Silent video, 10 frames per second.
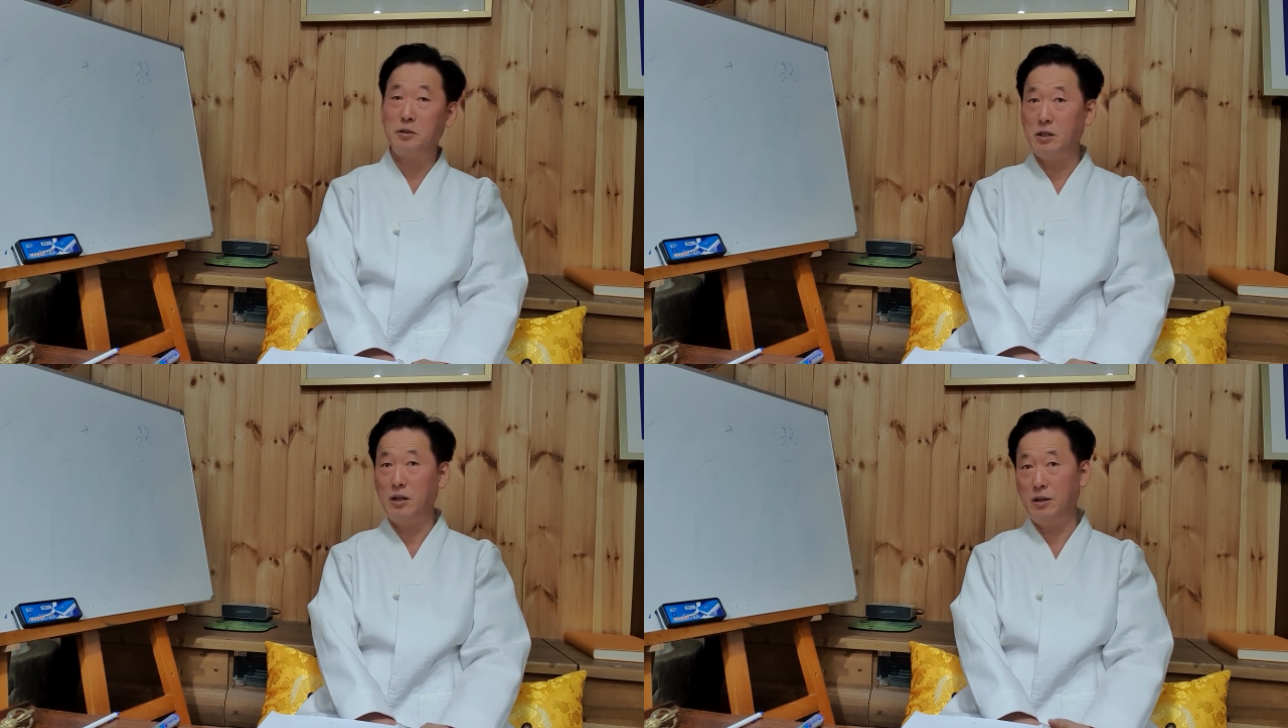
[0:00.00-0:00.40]

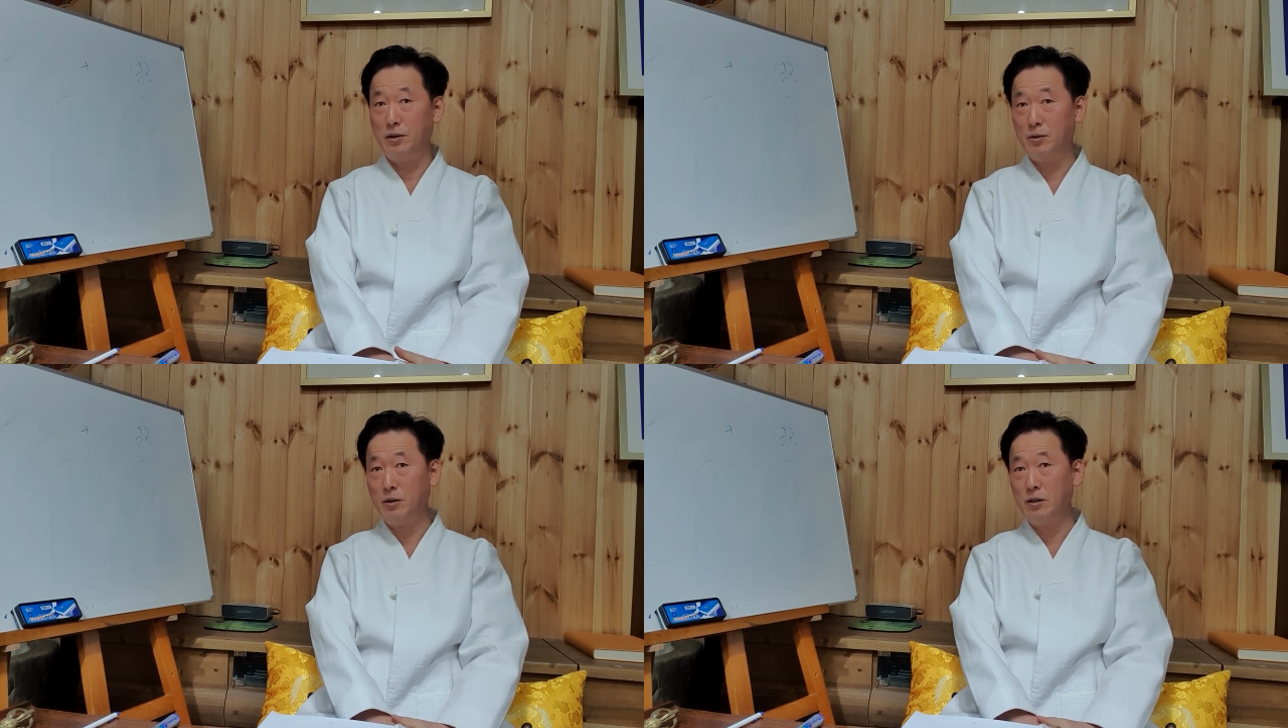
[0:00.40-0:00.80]

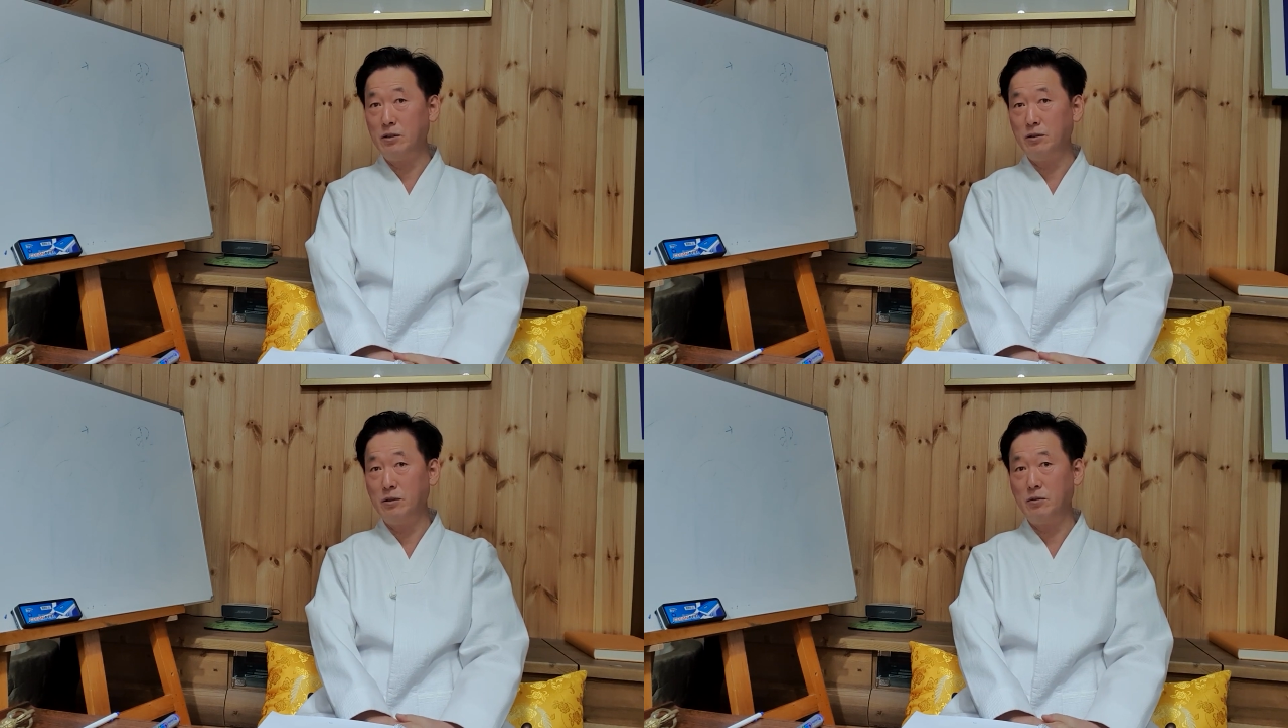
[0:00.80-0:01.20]
있잖아요.
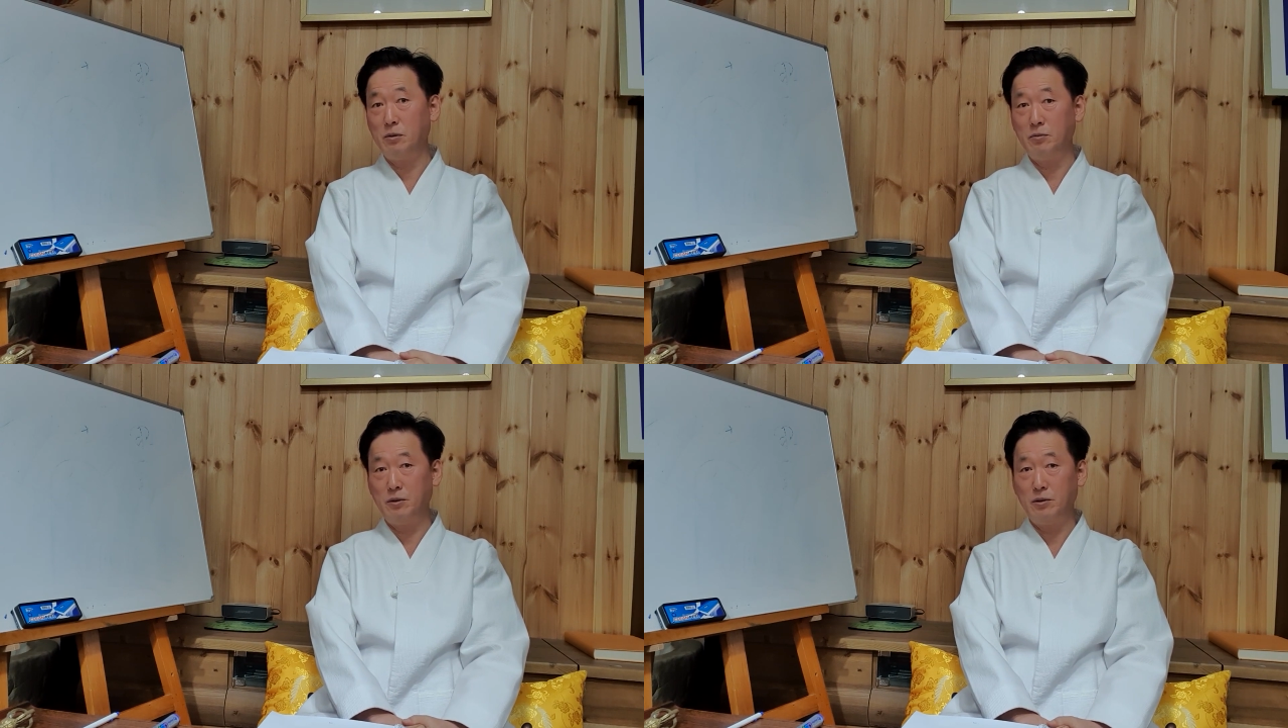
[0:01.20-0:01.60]
어르신들
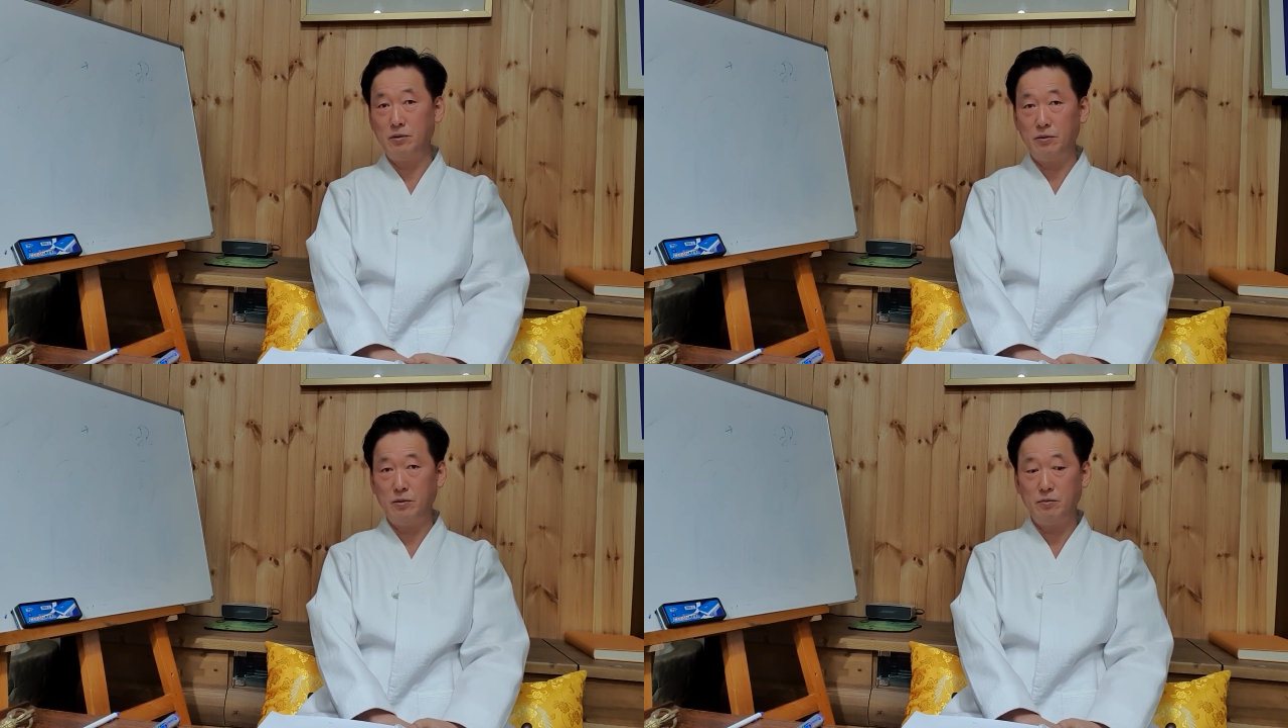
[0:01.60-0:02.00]

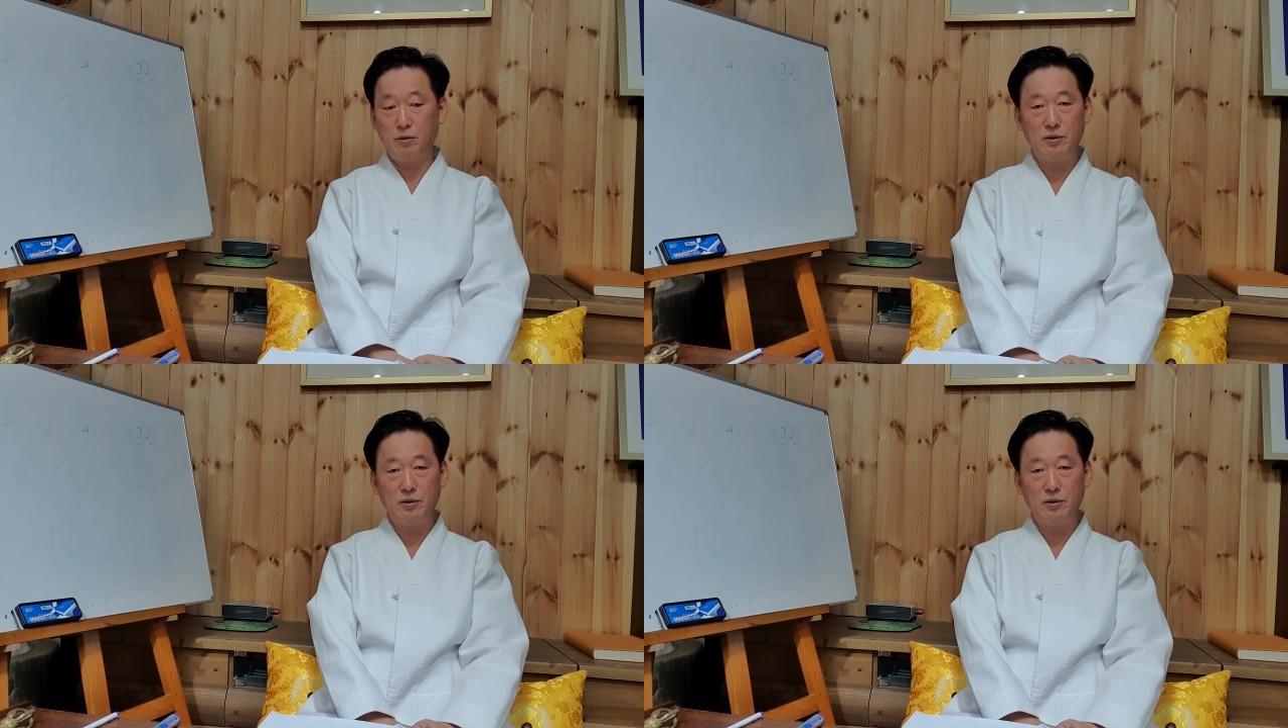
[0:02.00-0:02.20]
보면은